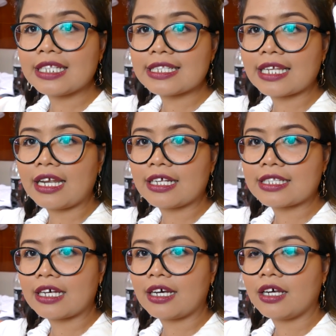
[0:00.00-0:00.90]
din sila
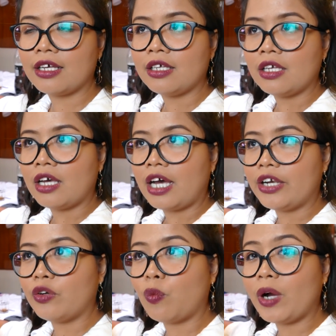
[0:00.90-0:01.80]
sa
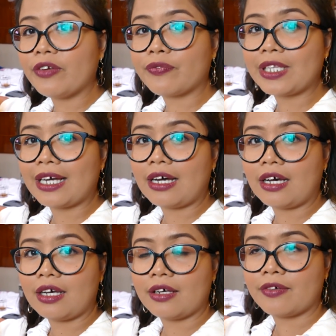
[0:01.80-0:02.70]
ano, one of the
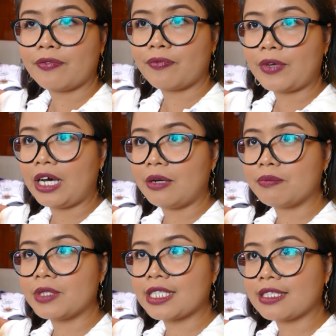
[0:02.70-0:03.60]

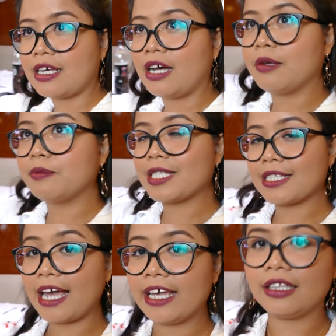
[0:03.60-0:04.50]
um, um,
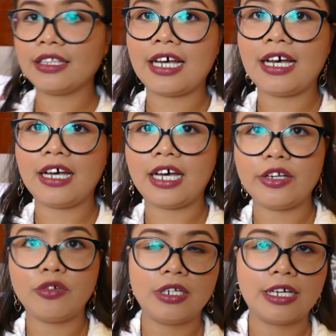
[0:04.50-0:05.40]
site na
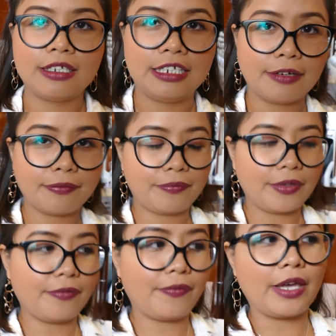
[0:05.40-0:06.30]
ano, nag,
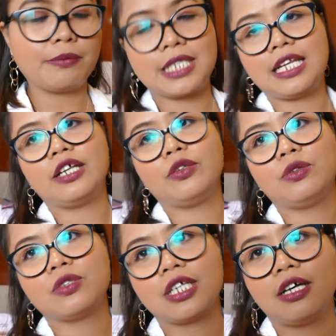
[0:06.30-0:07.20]
nag-film sila
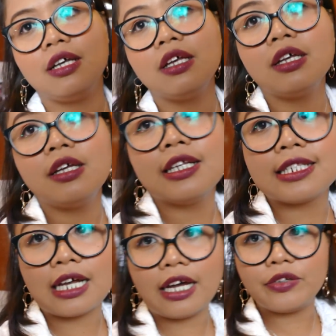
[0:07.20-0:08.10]
doon sa
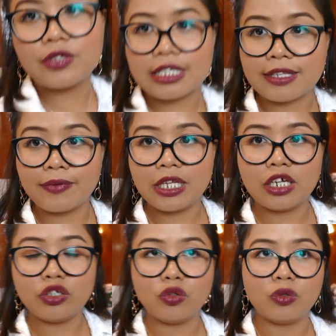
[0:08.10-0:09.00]
sa ano sa
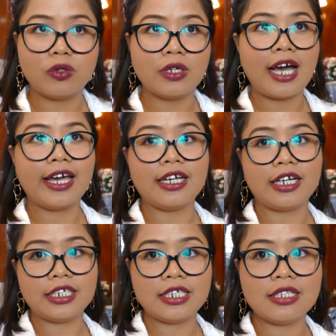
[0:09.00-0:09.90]
Sevilla yung High
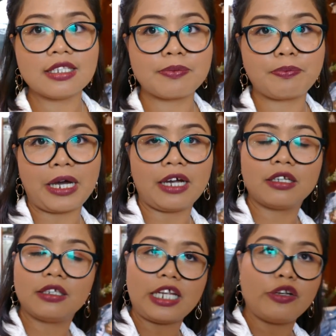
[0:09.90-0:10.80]
Gardens. Pag
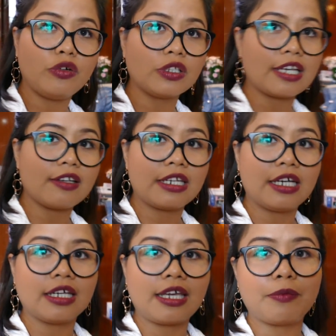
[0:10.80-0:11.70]
nanood kayo
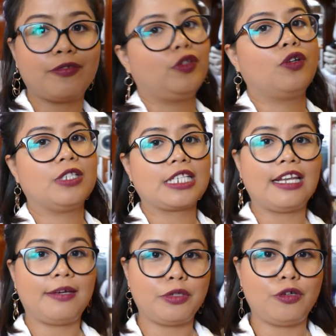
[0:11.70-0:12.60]
ng Game of Thrones,
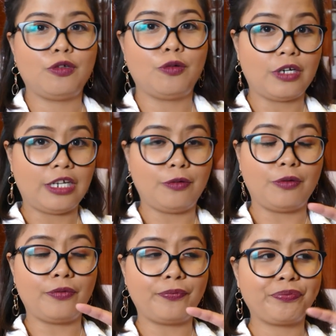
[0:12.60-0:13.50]
alam niyo yung
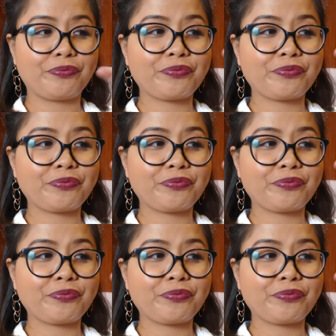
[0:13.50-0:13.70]
anong